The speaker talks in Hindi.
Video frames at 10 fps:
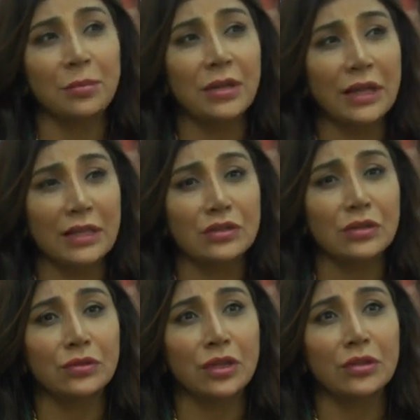जब भी
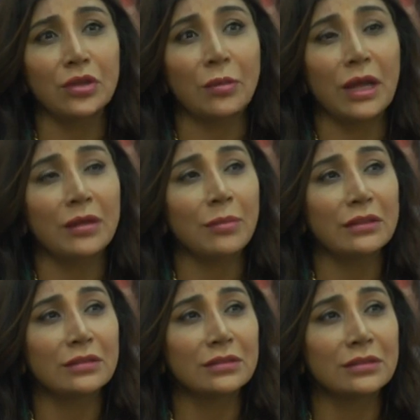टेंशन होता है तो हमारी
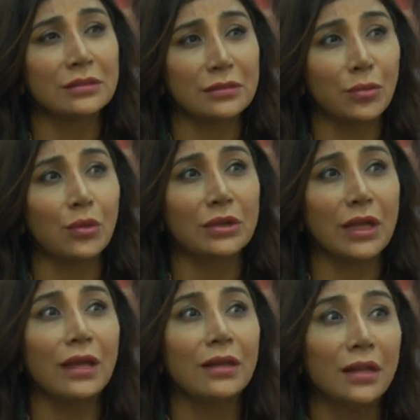मदर्स बोलती
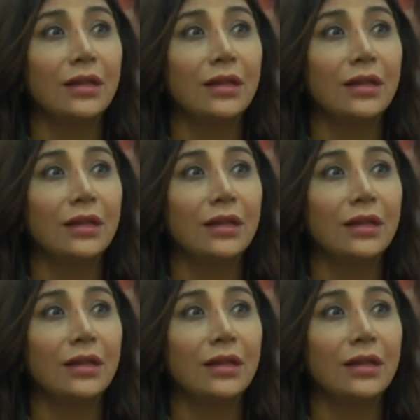है